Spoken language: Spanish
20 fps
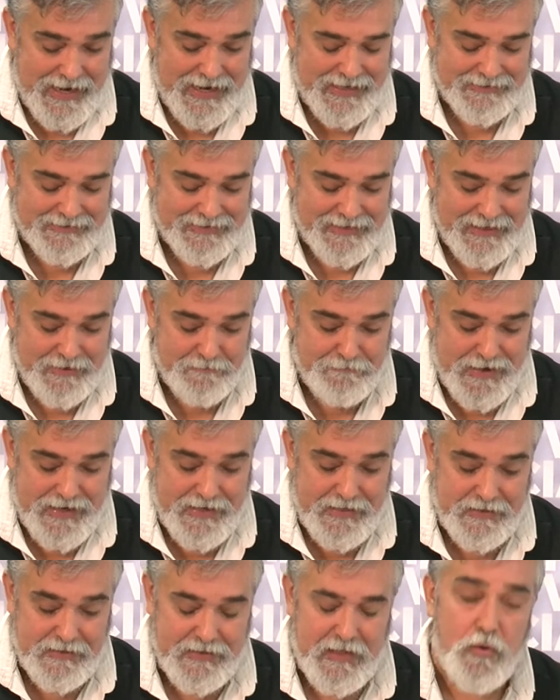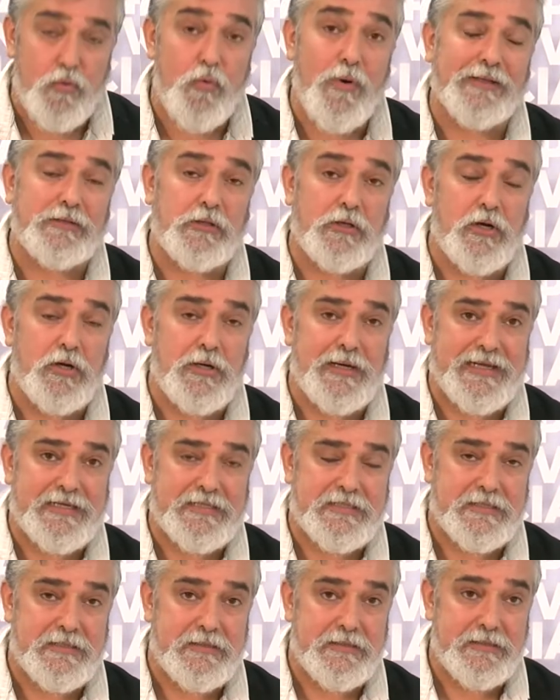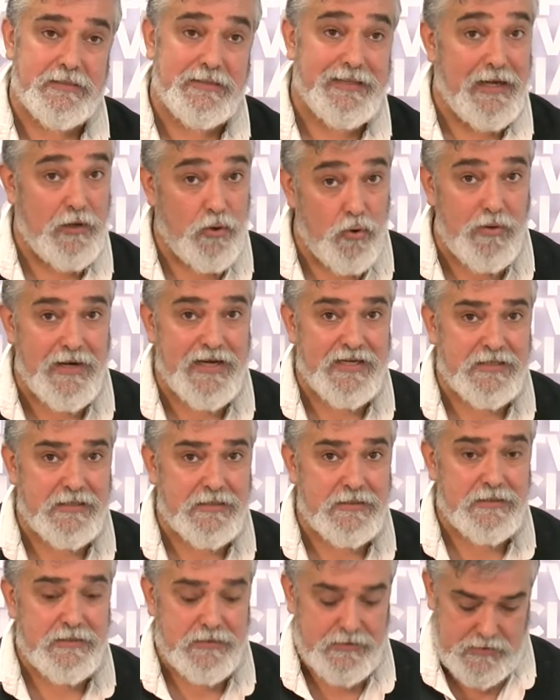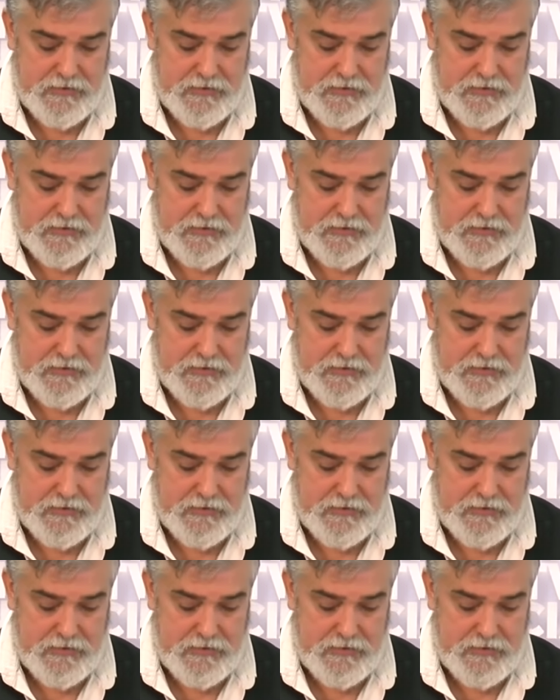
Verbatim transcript: hasta las 24 horas del lunes.